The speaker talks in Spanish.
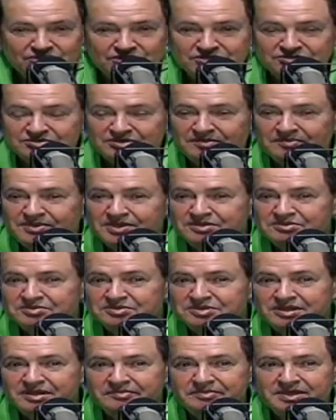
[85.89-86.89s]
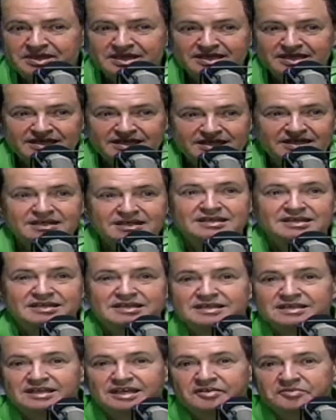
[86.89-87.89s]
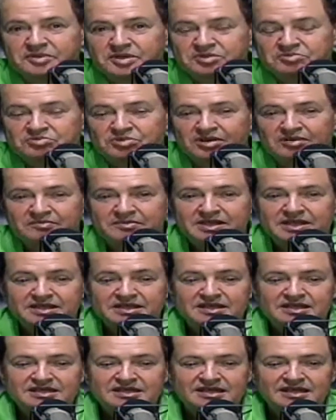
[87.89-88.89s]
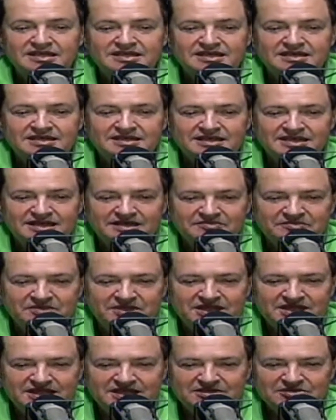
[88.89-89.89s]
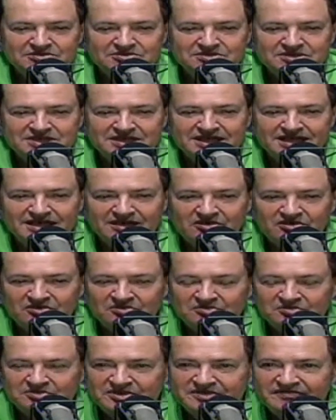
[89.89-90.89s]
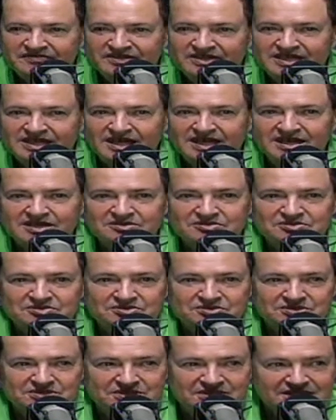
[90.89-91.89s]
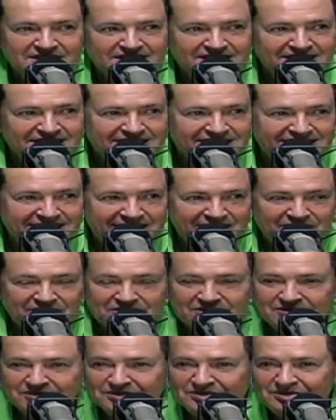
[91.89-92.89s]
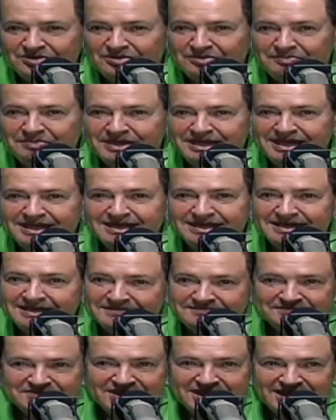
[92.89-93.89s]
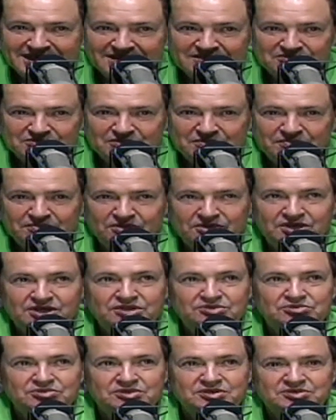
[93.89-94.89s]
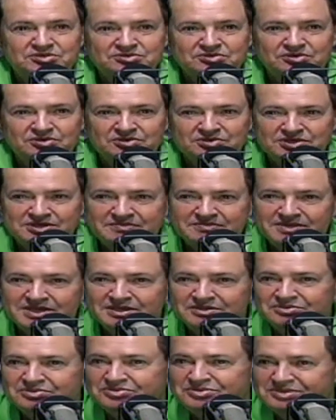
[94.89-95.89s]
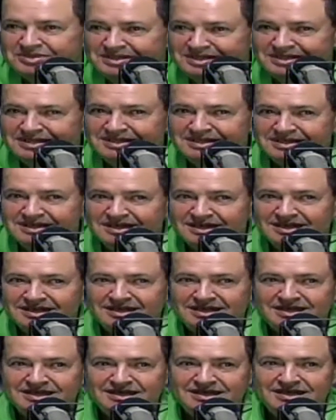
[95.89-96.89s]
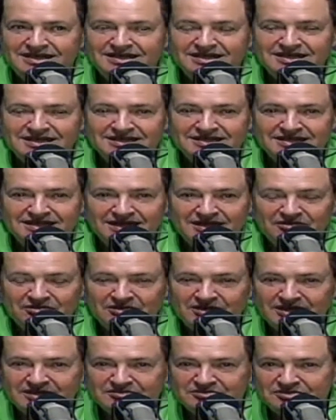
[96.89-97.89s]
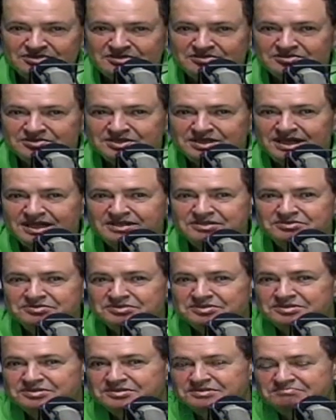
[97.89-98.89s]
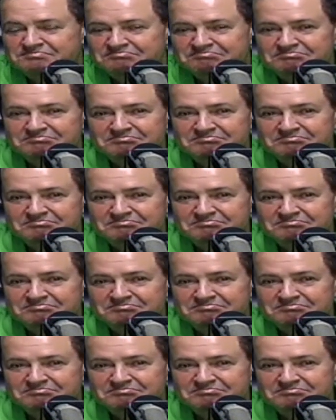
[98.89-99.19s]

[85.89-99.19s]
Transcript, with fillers: nuestros amigos también que eventualmente han, venido, sea como invitados o, para dejarnos un poquito de su conocimiento aquí a lo largo de los años